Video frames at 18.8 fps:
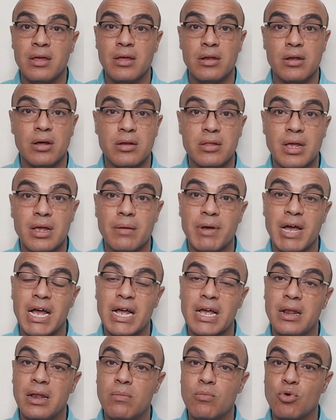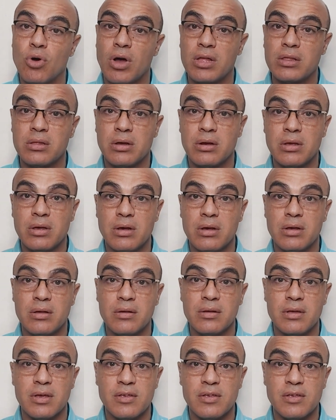النهاردة يا جماعة هكلمكم عن طريقة